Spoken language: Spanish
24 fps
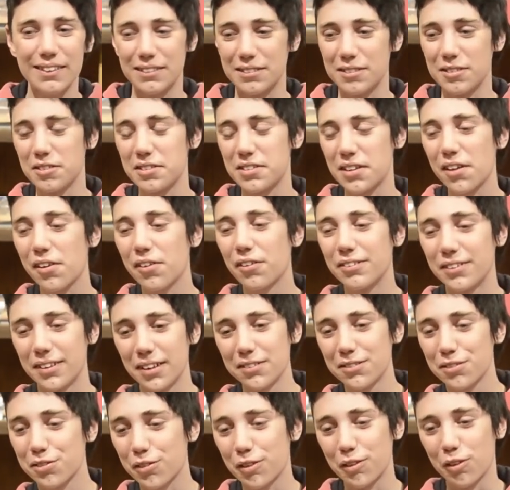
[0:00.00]
No están
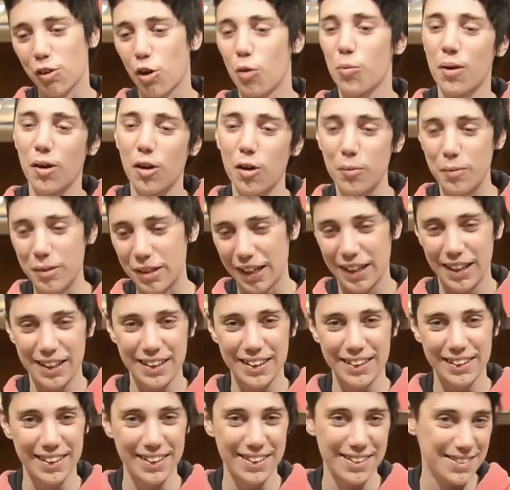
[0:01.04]
contentos cuando comen comida
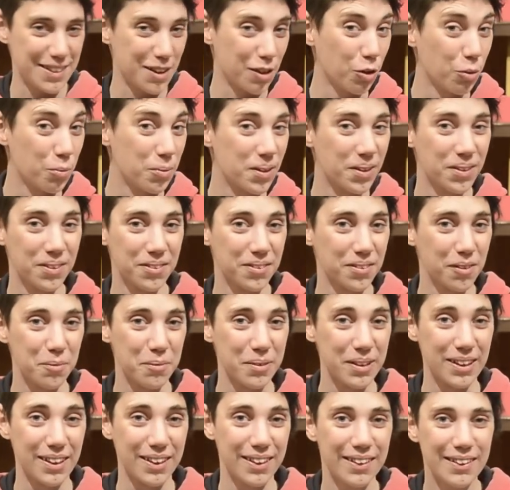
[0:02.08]
caliente, de estar comiendo
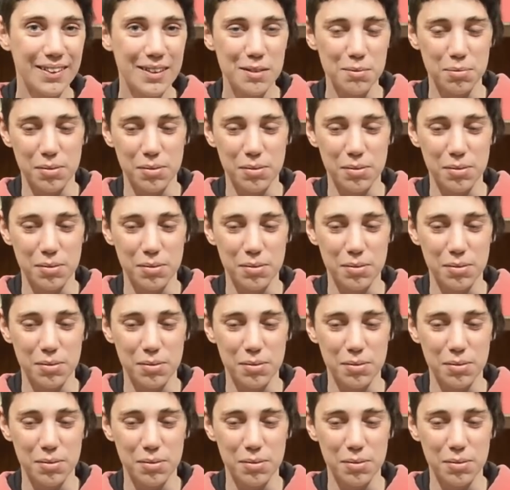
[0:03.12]
comida,